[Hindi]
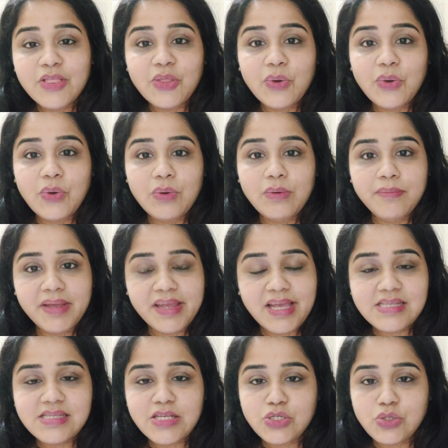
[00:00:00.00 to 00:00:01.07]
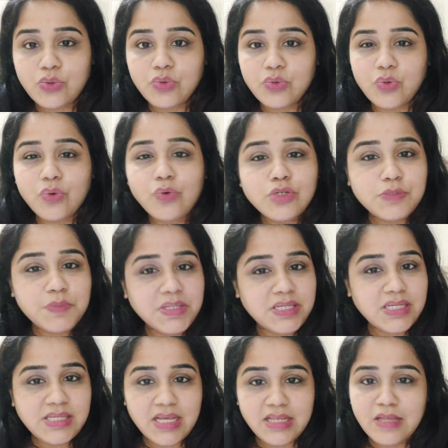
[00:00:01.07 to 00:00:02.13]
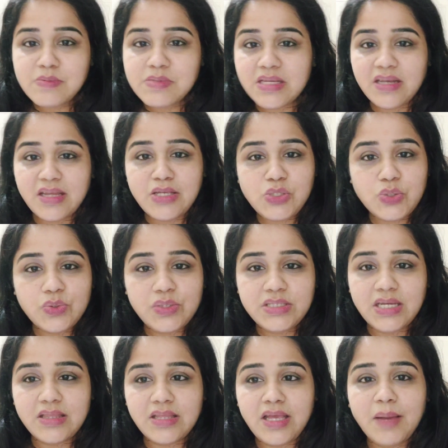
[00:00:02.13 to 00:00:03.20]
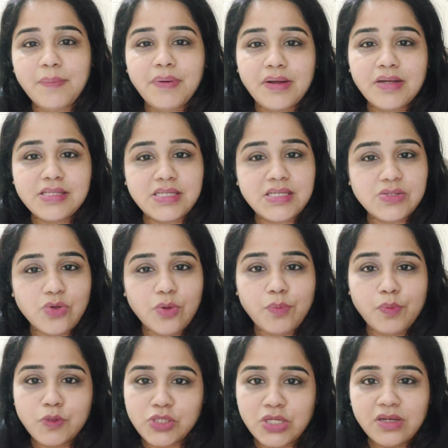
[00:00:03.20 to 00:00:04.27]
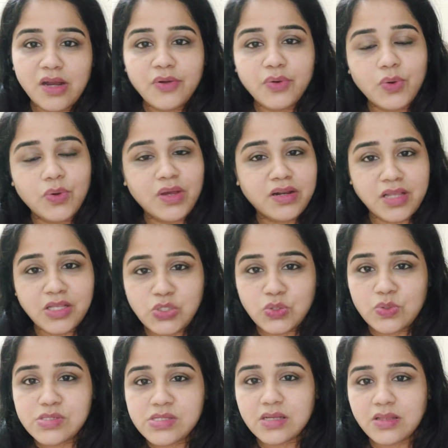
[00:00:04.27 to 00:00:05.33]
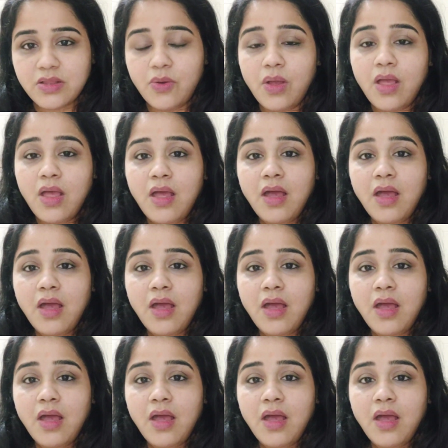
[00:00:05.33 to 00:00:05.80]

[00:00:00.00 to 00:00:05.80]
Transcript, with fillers: तो मैं कैसे छोड़ूँ तो कुछ भी चीज़ एकदम से नहीं छोड़ी जाती आप हर चीज़ को पोषण कंट्रोल करके छोड़ सकते हो